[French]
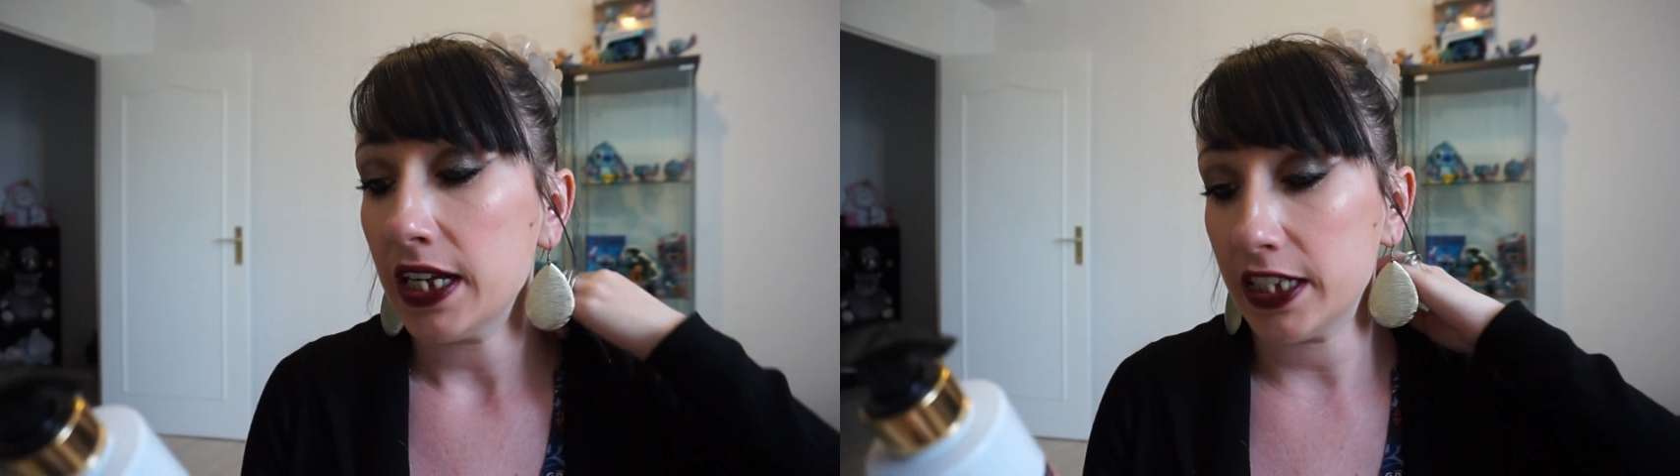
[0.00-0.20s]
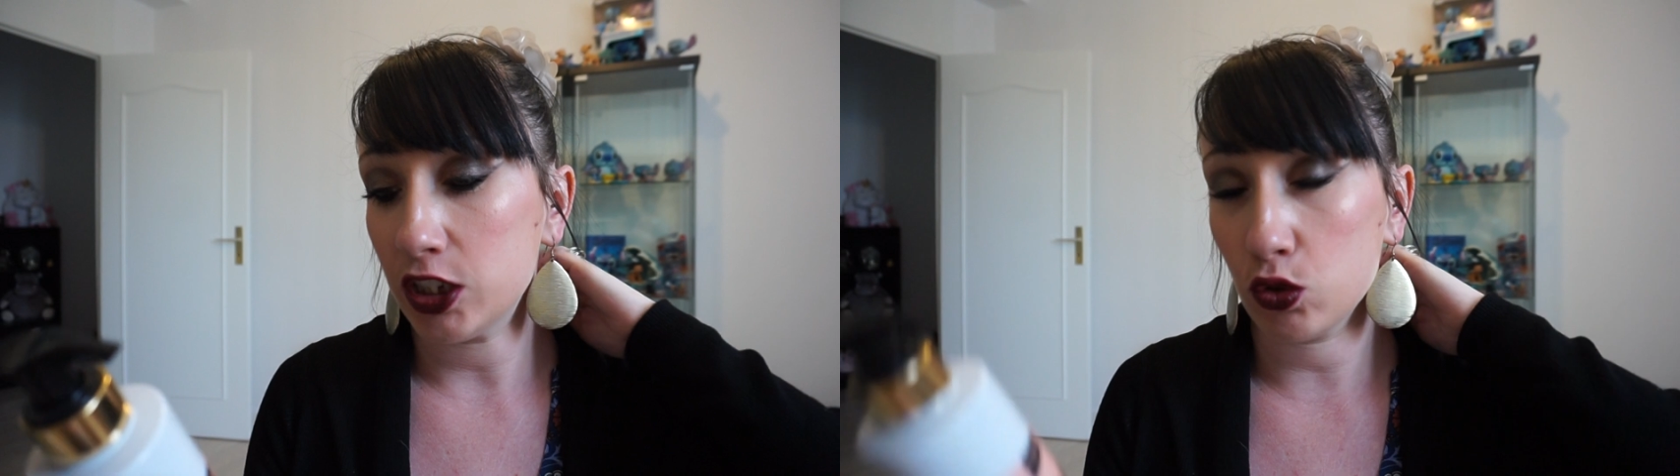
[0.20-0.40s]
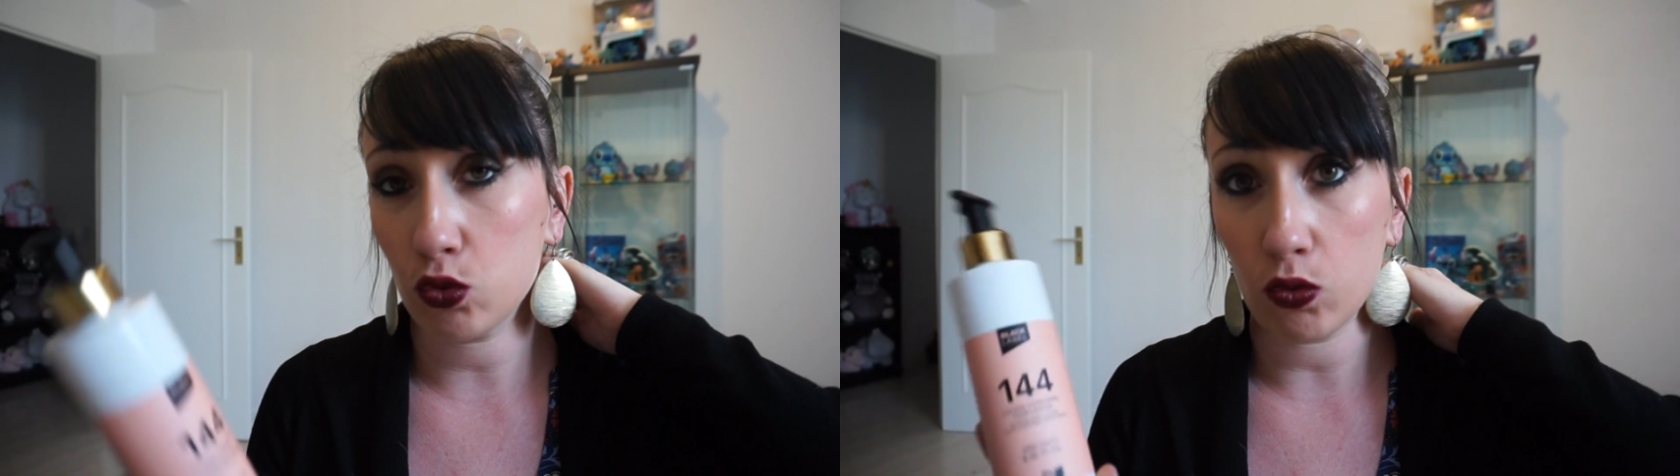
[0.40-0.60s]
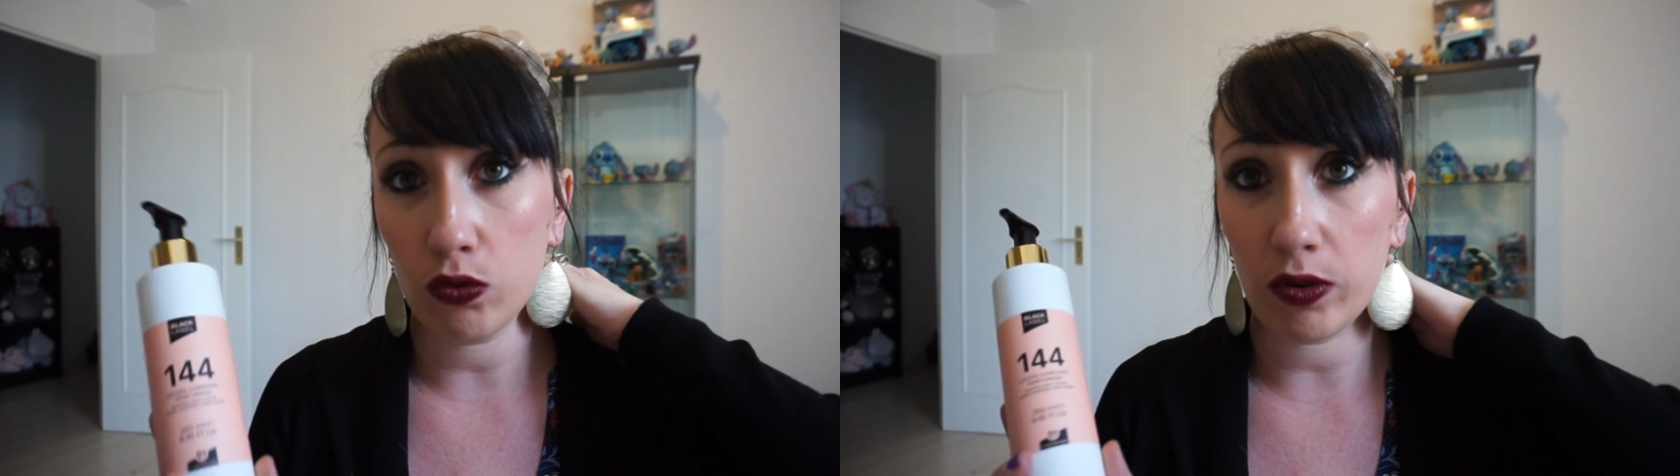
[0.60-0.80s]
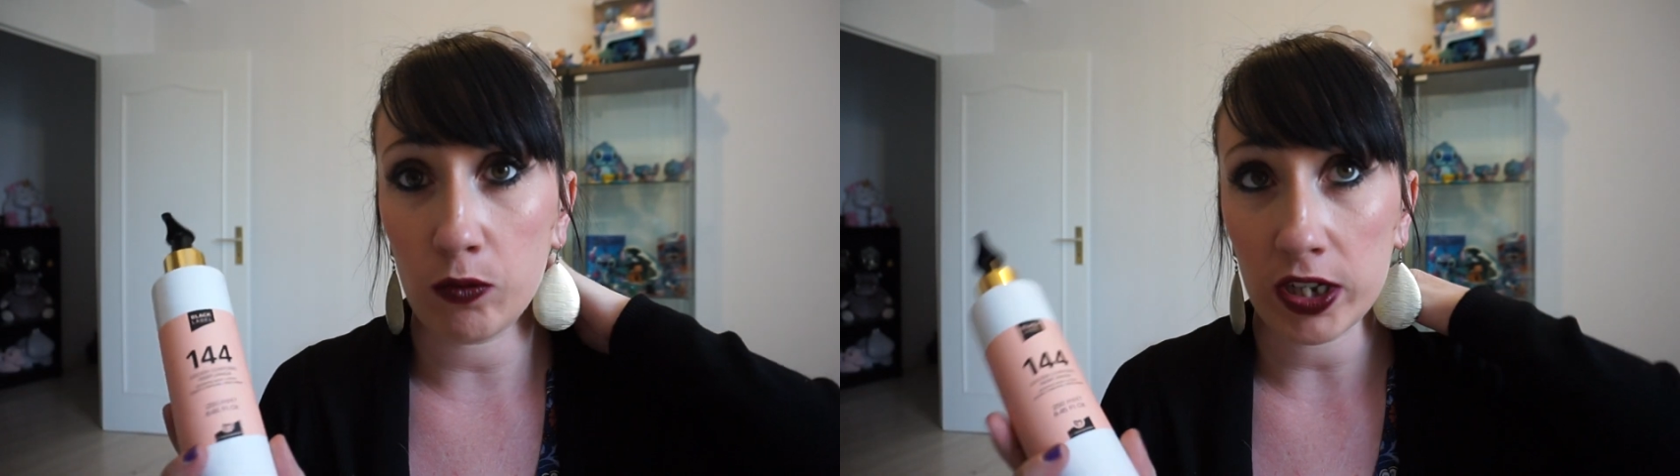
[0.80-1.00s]
et je
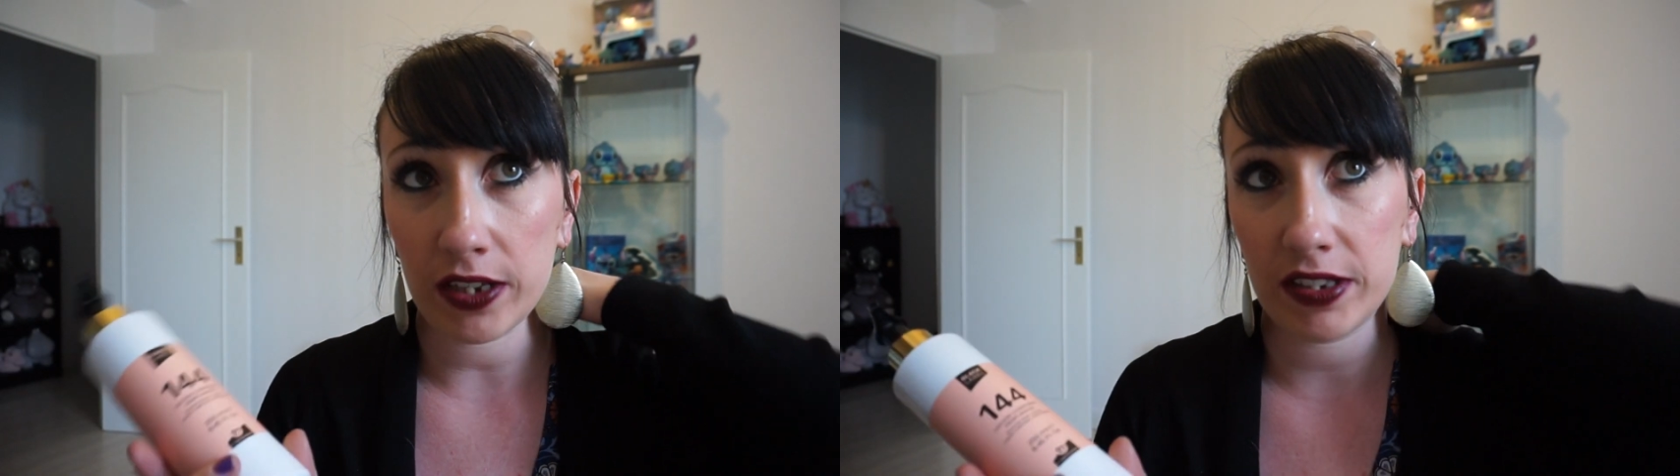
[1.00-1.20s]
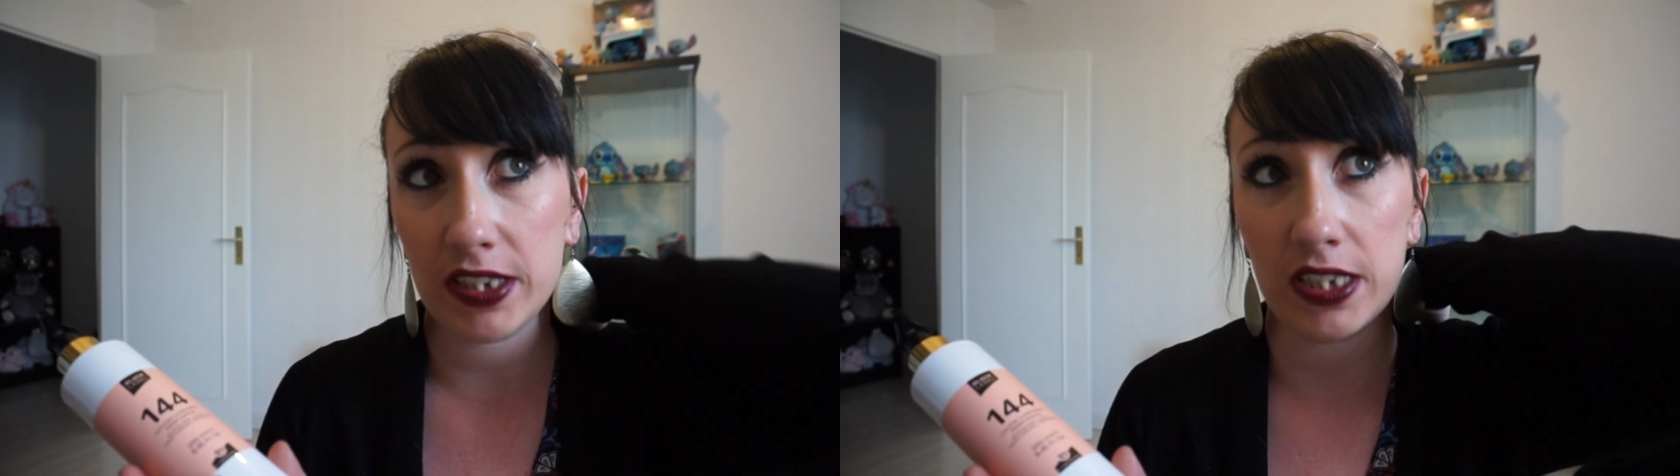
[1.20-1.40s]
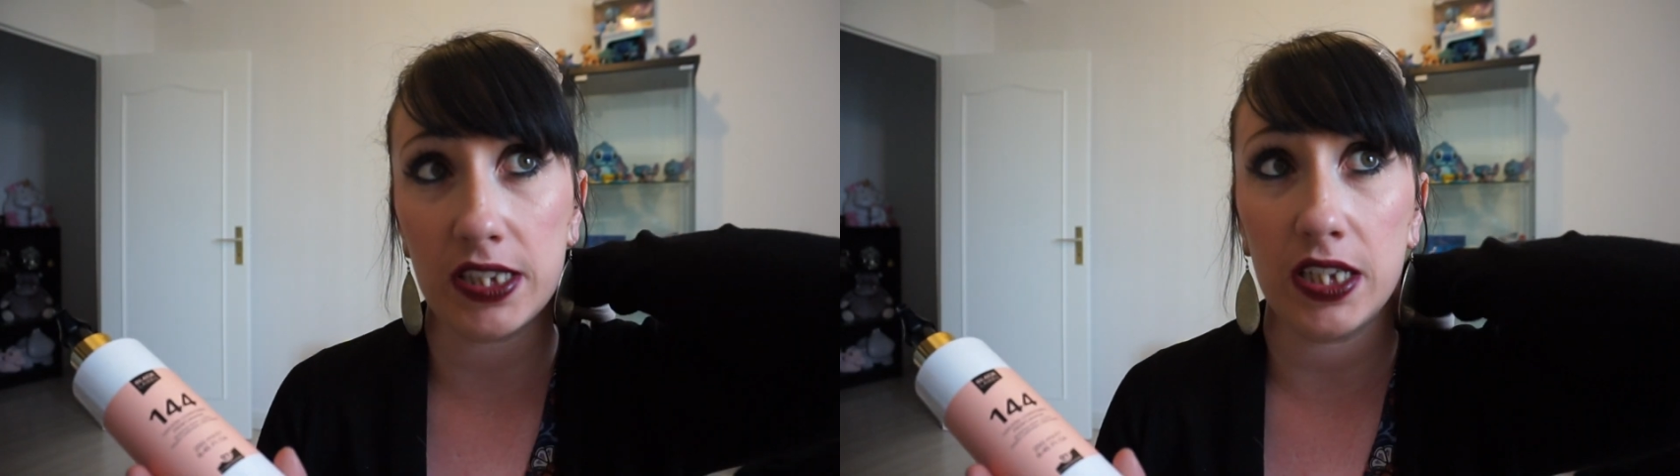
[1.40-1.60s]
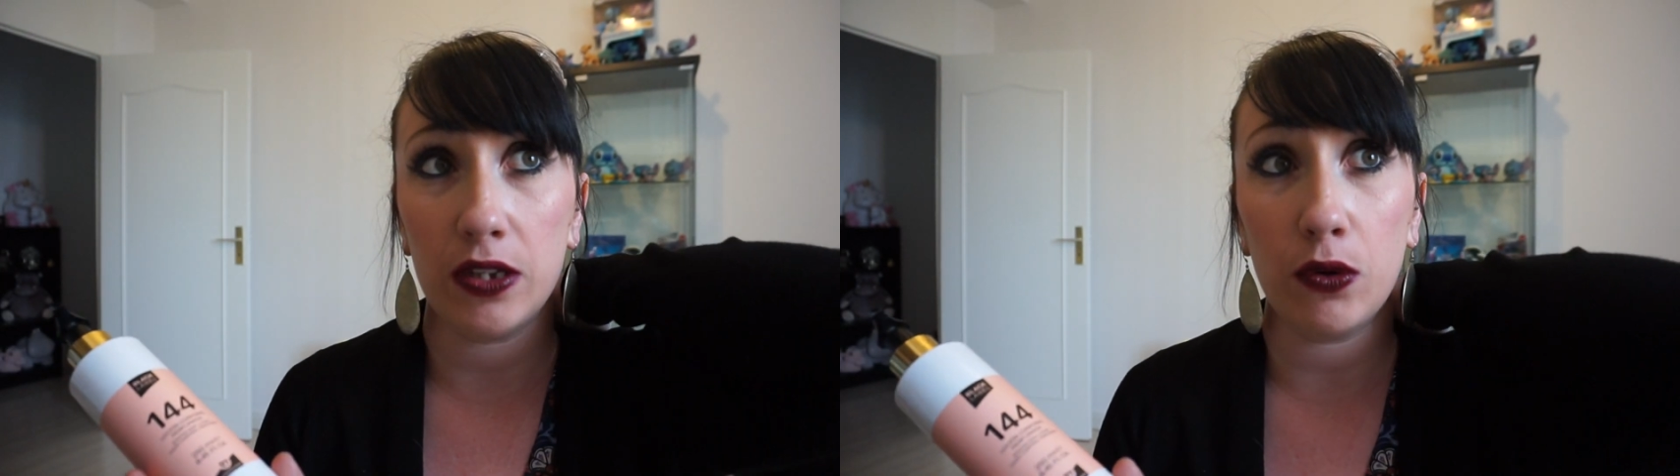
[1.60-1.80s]
trouve, moi qui avais testé